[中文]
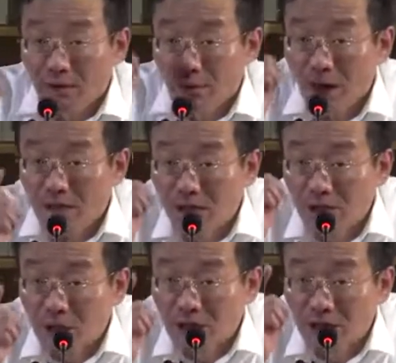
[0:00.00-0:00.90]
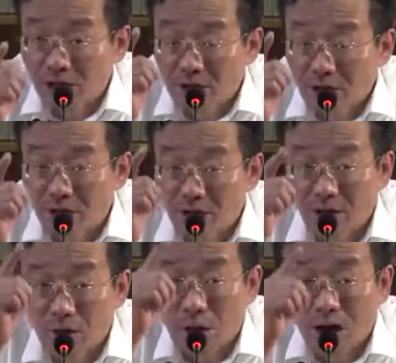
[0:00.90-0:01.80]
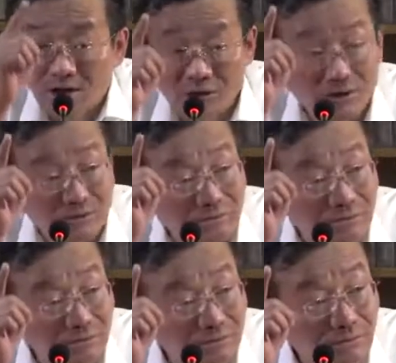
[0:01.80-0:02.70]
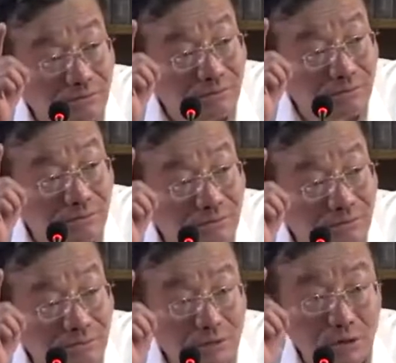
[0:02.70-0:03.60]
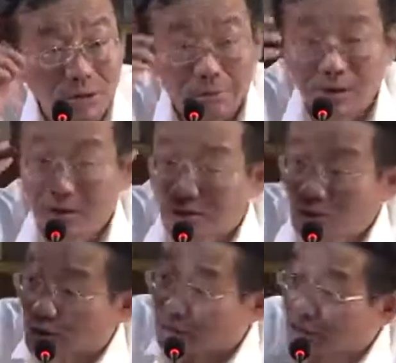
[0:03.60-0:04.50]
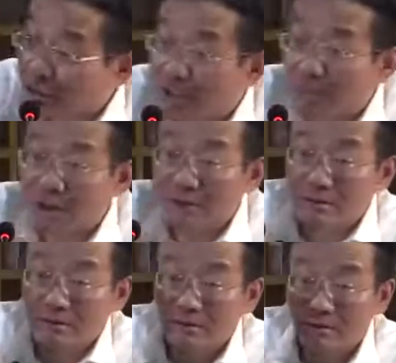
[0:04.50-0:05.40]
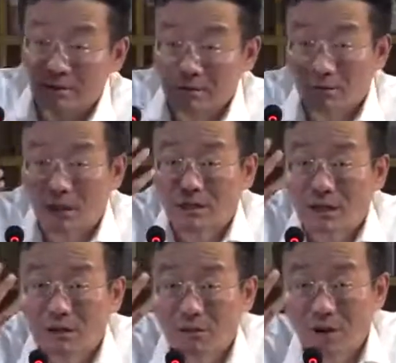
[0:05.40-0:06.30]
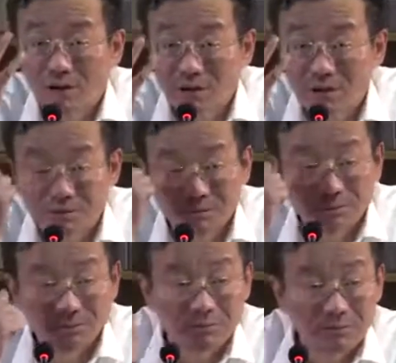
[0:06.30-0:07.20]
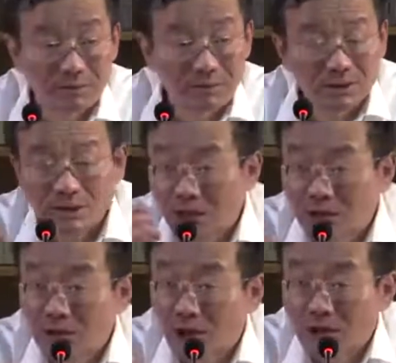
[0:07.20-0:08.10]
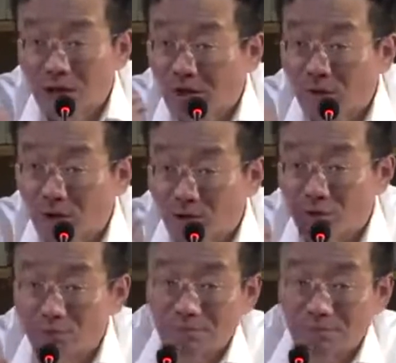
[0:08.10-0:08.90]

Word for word: 外交权交交给了王室，因为他们仍然是君主立宪嘛。外交王室，行政权交给贵族。